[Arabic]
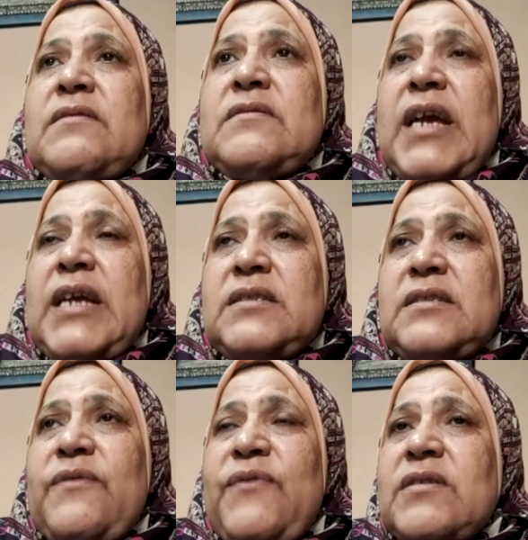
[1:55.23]

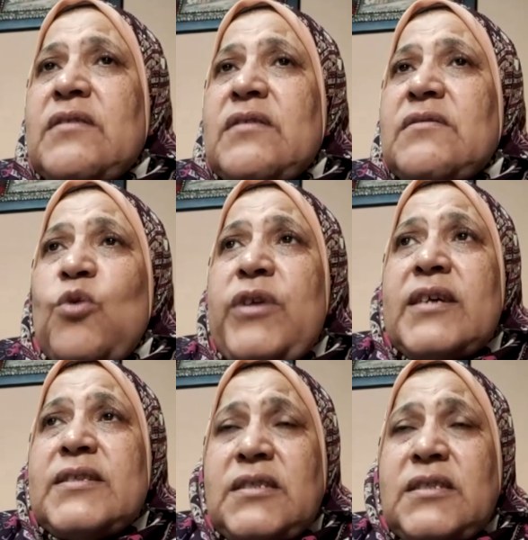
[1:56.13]
يعني الفتره
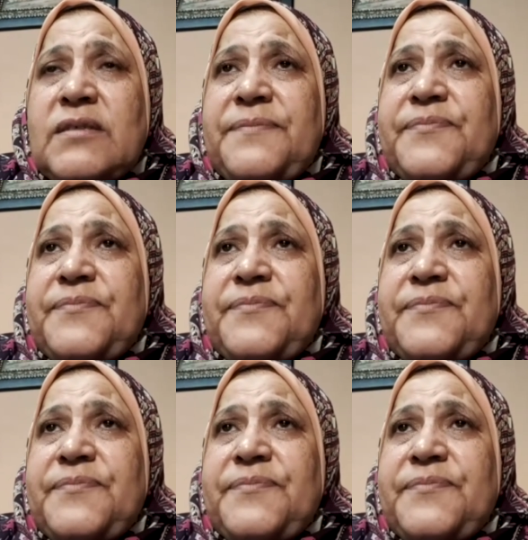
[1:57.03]
الطويله دي